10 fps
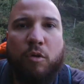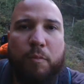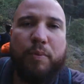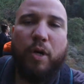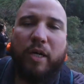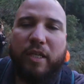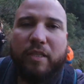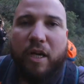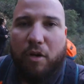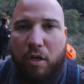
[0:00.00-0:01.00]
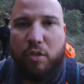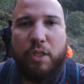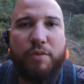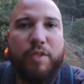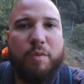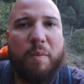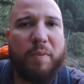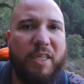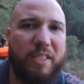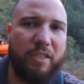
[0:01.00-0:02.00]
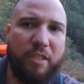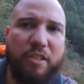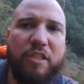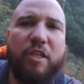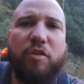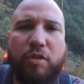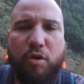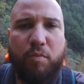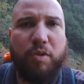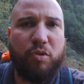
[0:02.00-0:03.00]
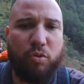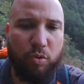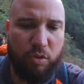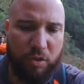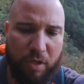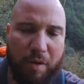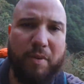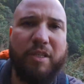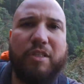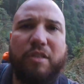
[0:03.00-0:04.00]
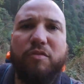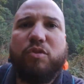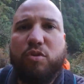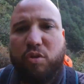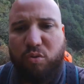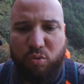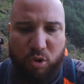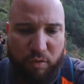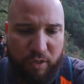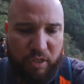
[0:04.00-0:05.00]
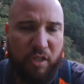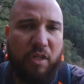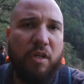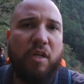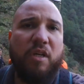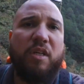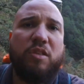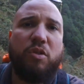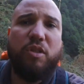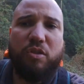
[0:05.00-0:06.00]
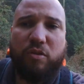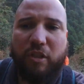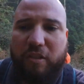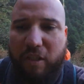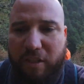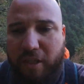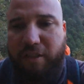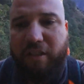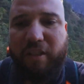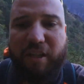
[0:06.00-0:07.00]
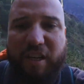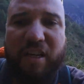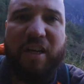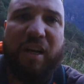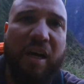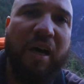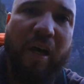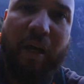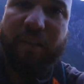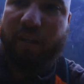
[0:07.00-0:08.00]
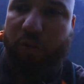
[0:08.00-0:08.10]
O pior é que até agora não teve nenhuma plaquinha indicando que começou a bendita 28 curvas. Então a gente não tem certeza se essa